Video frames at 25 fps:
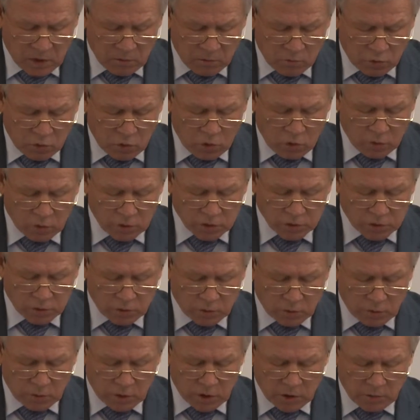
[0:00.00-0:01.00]
полностью
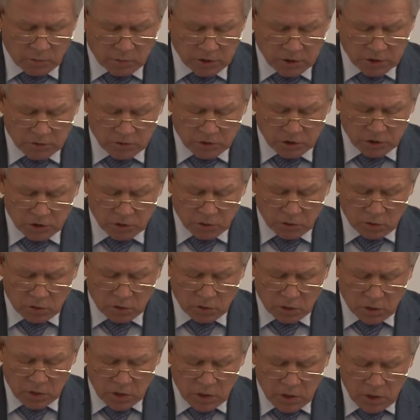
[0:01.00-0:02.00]
был
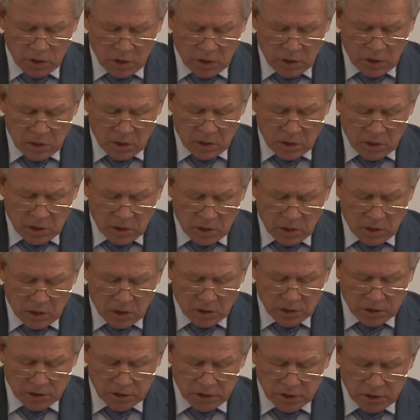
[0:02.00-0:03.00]
посвящен э,
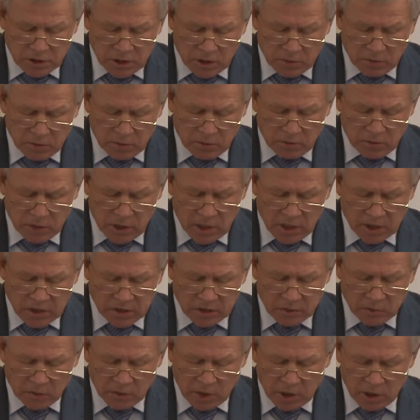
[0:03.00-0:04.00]
системе
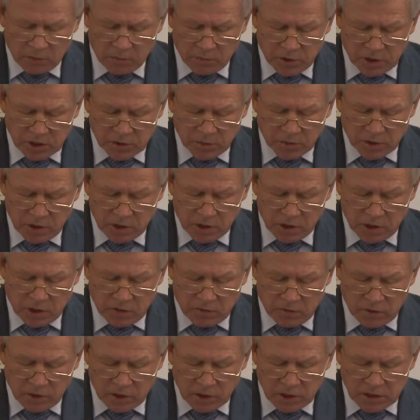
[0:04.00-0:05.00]
МАКС как
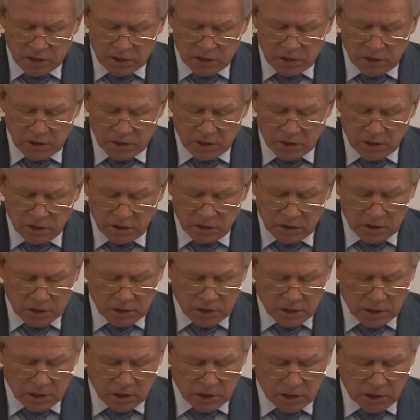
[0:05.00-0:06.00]
перспективной российской
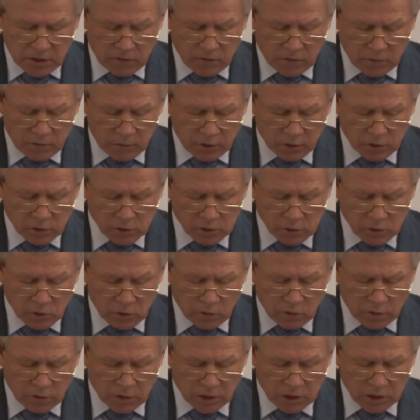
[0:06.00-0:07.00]
инициативе при
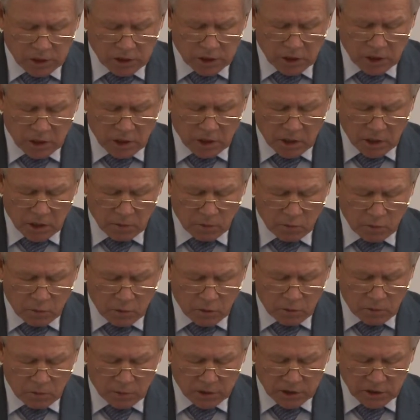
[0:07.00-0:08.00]
условии начала
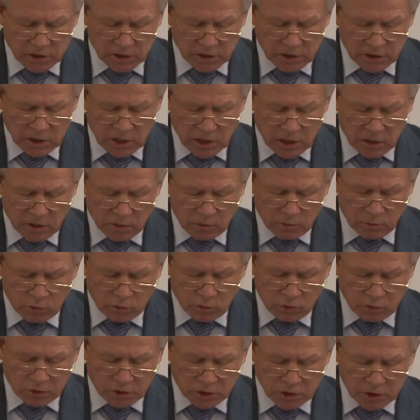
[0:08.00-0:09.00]
работ по созданию
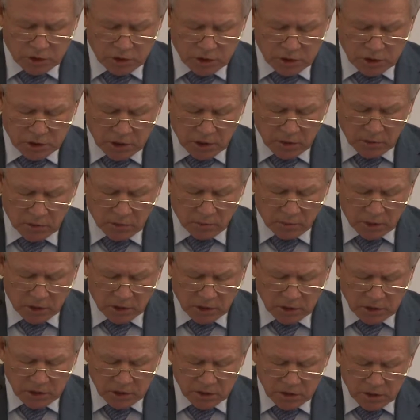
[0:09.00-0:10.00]
будущей системы
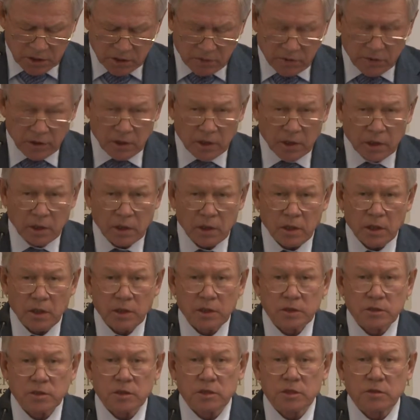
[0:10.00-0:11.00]
прогнозирования
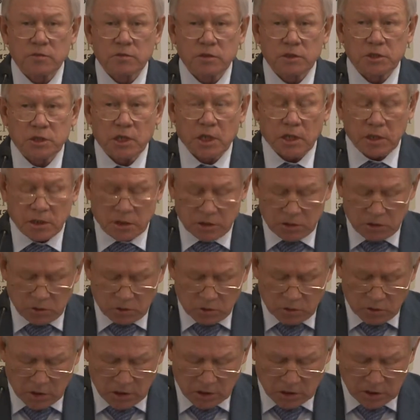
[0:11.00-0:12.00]
чрезвычайных
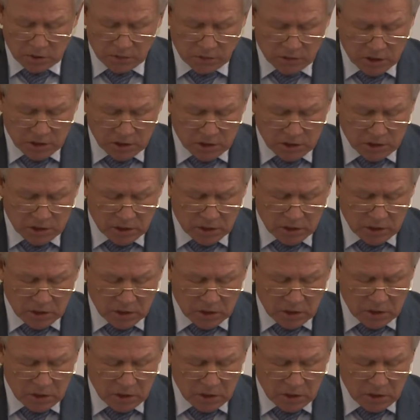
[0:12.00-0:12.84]
ситуаций в России.